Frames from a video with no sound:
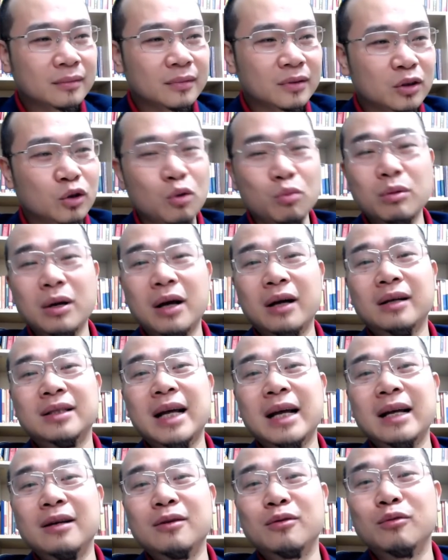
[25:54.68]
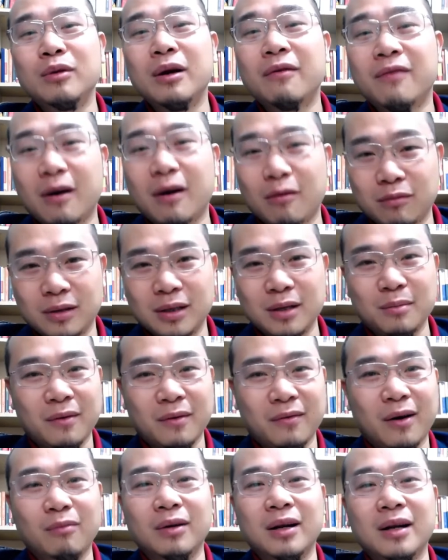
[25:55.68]
cũng là danh, cũng là vọng, nhưng mà
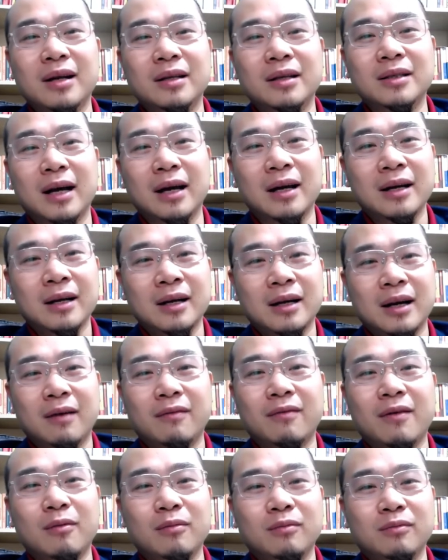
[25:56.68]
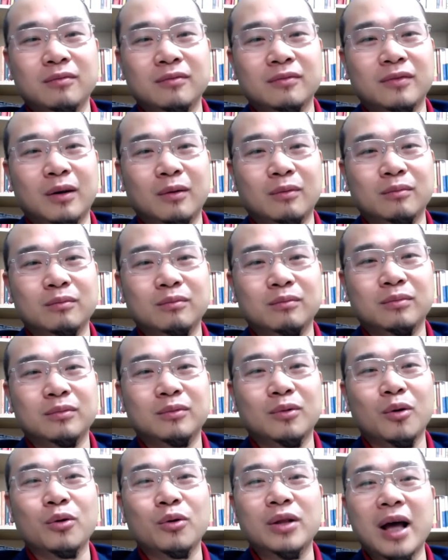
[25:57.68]
vọng đấy là gì ạ? Là vọng vọng
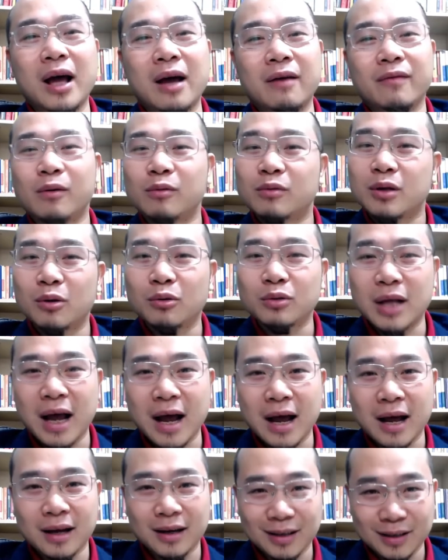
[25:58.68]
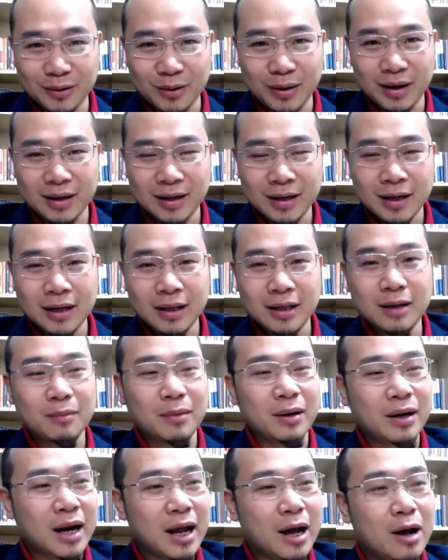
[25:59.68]
tồi tệ, vọng xấu xa, đúng không ạ? Nhưng
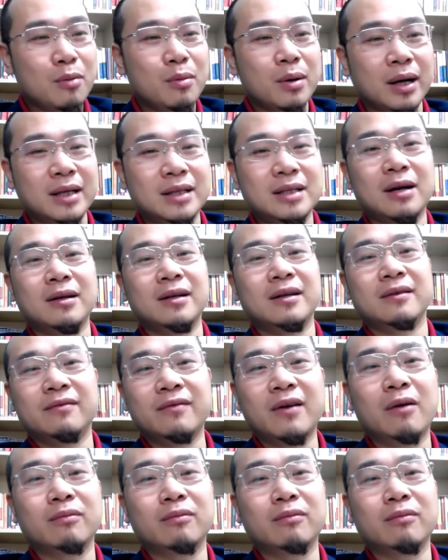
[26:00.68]
mà nếu mà cái danh vọng